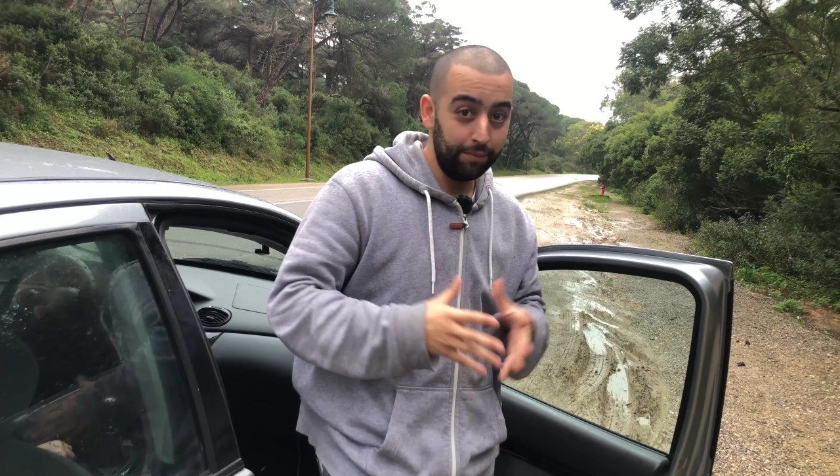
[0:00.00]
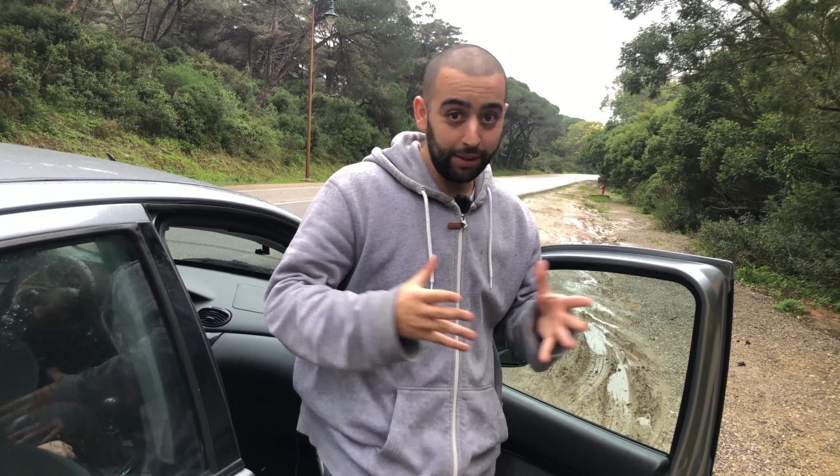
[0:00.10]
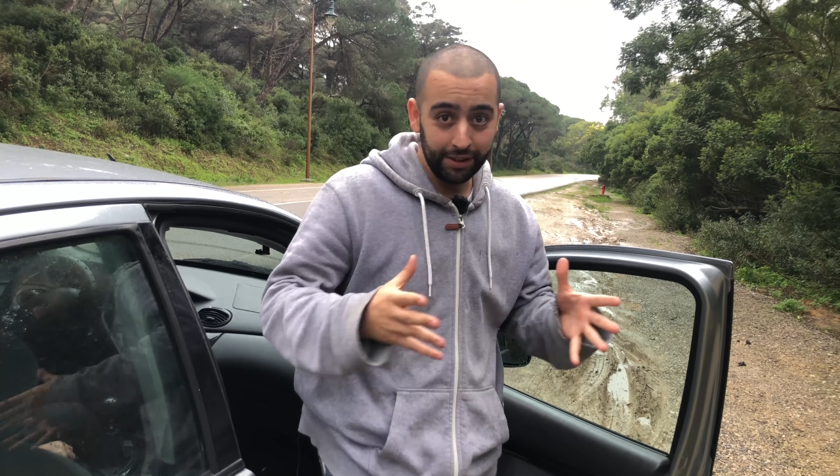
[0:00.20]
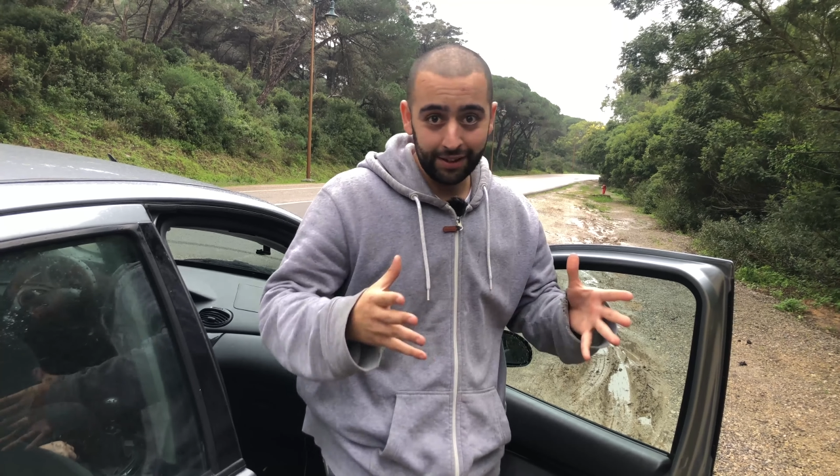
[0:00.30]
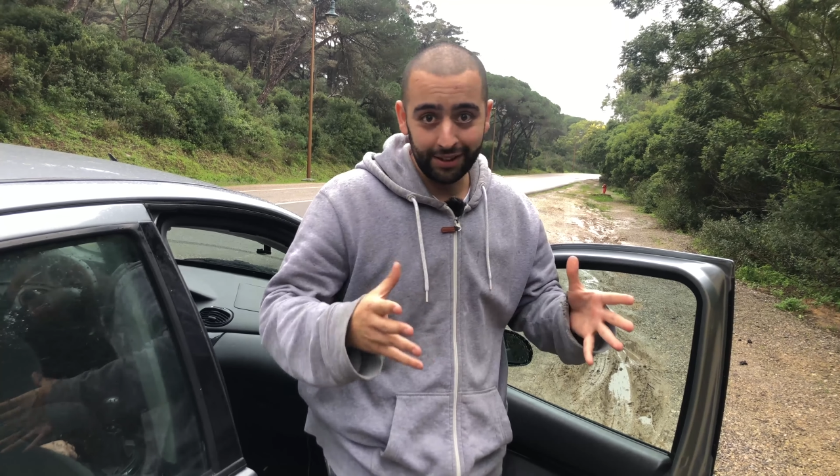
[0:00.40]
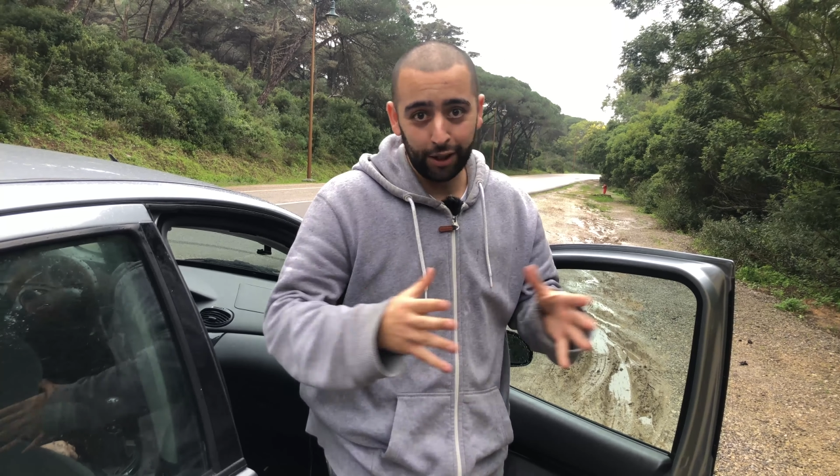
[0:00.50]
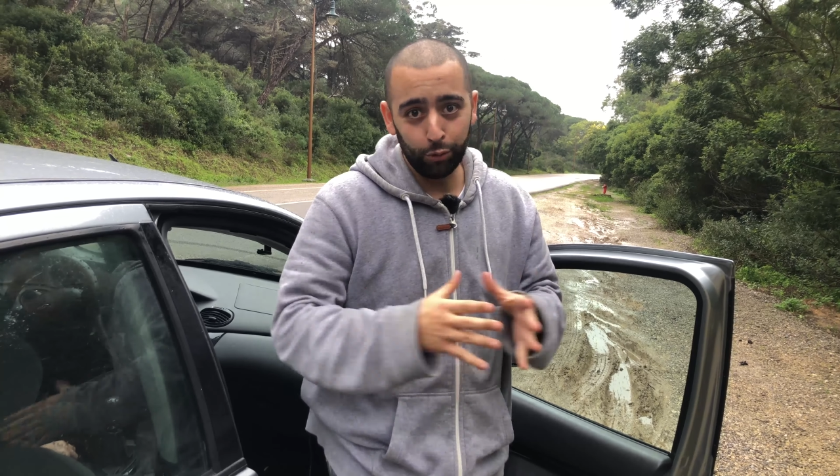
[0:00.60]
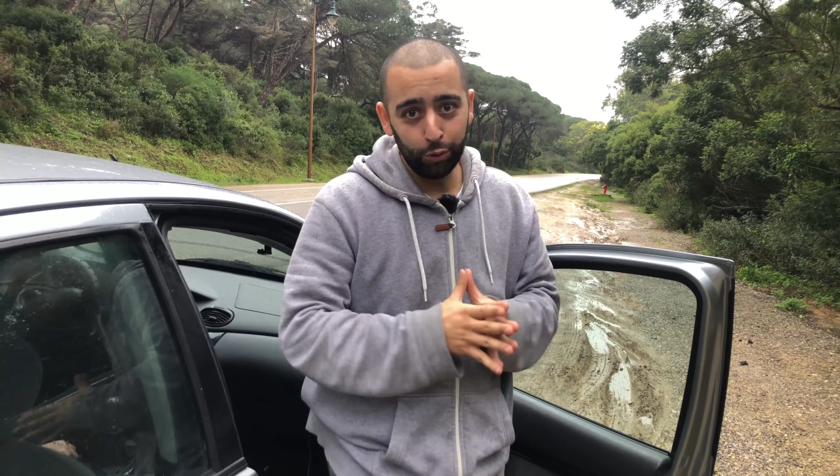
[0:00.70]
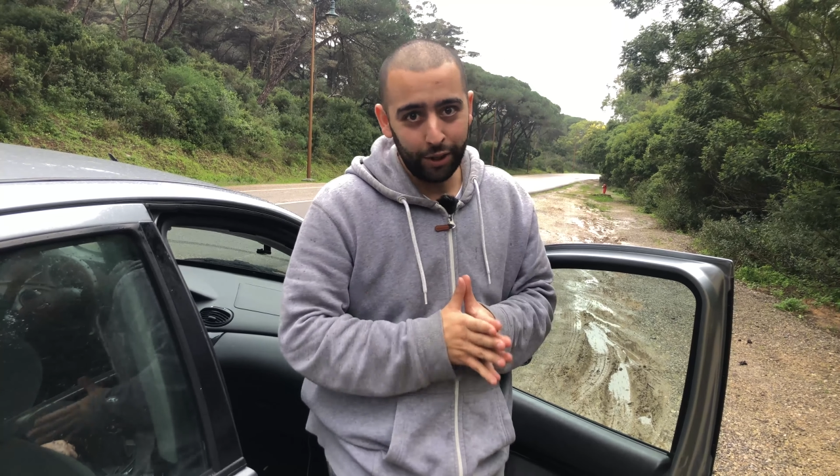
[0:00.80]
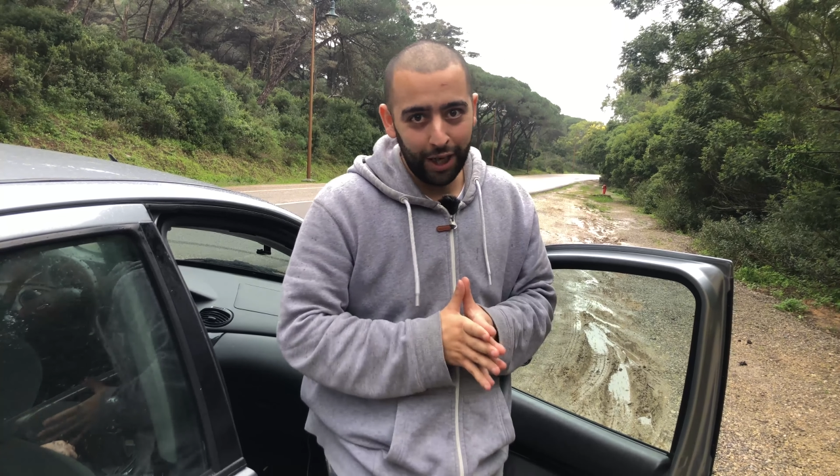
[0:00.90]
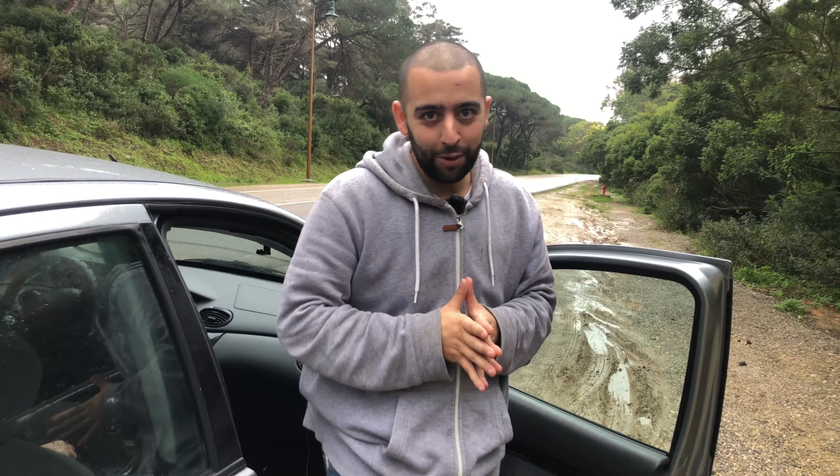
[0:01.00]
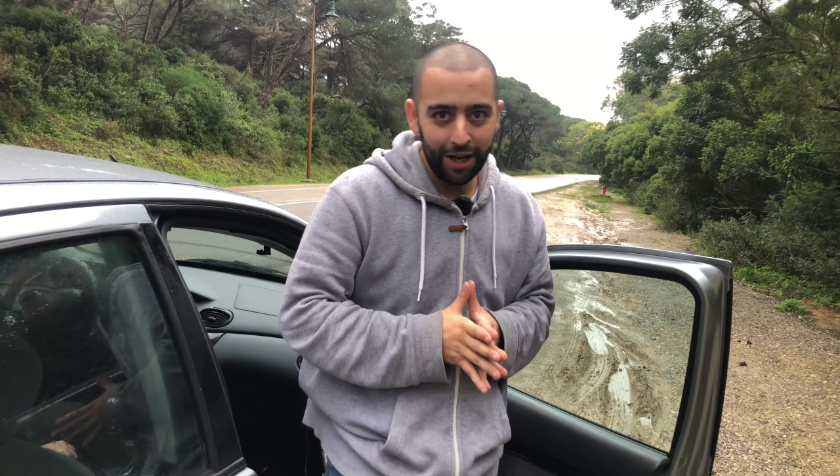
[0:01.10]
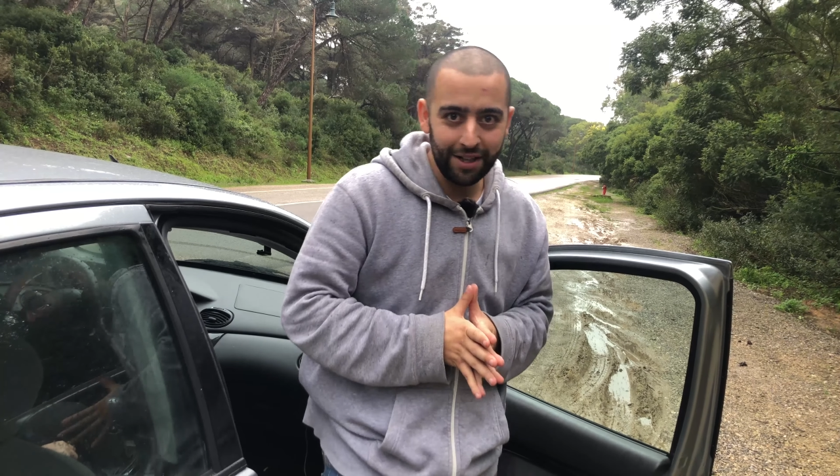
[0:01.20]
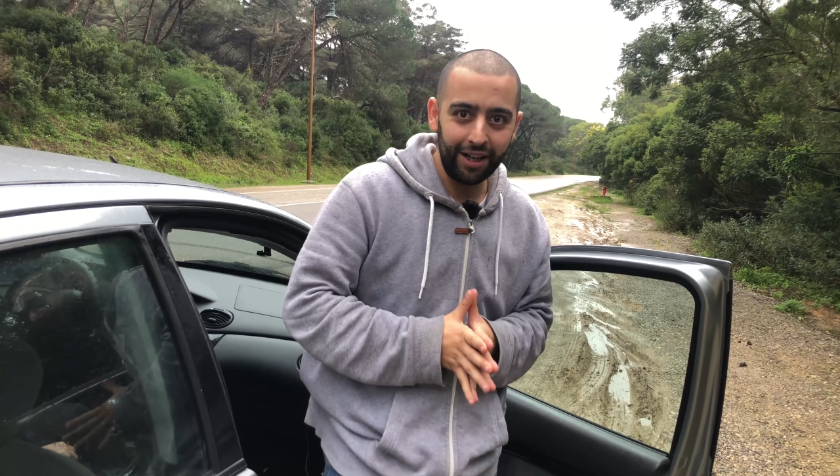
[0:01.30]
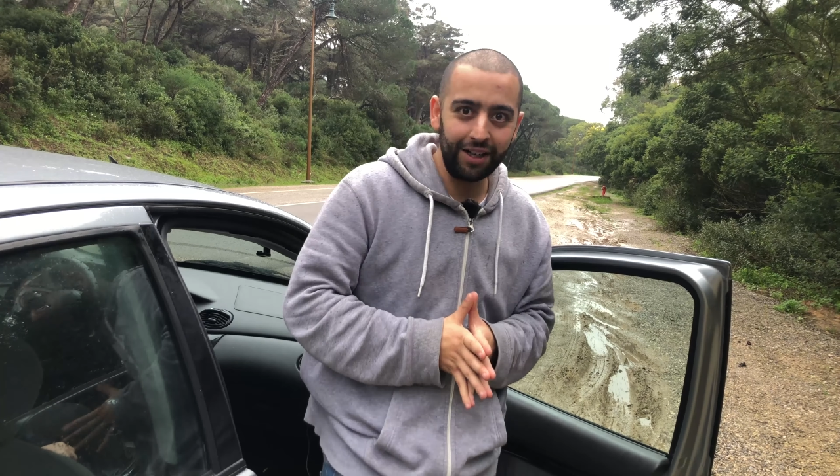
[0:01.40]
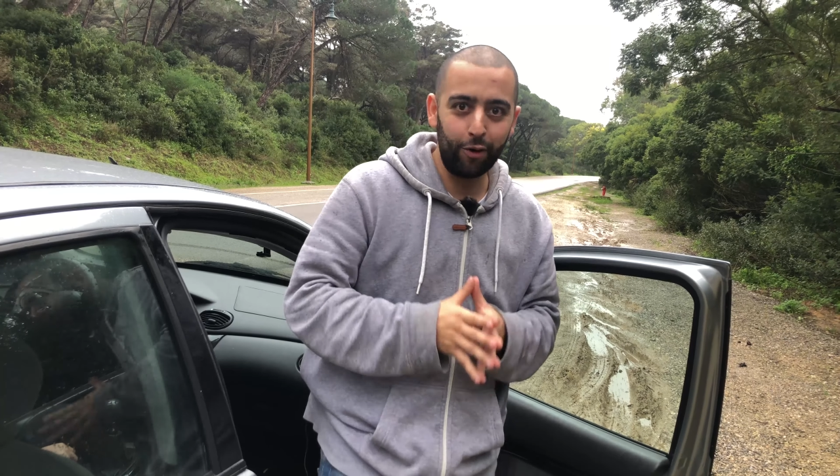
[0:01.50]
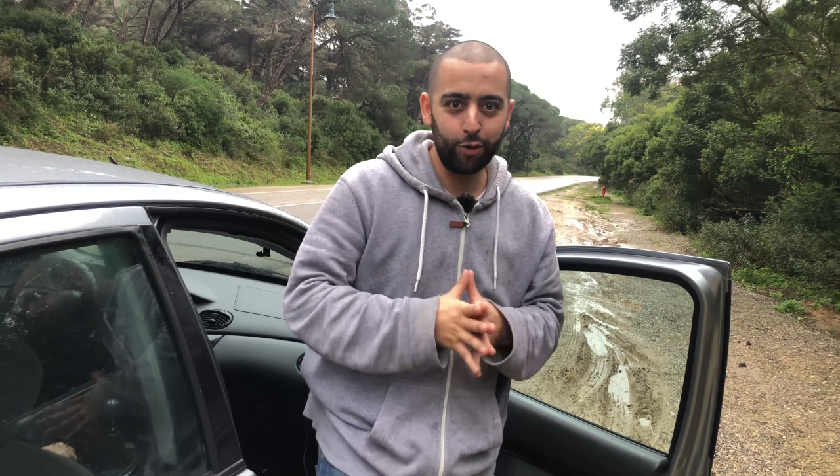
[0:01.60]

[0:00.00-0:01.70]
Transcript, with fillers: ماذا ستقولون حول هذا يا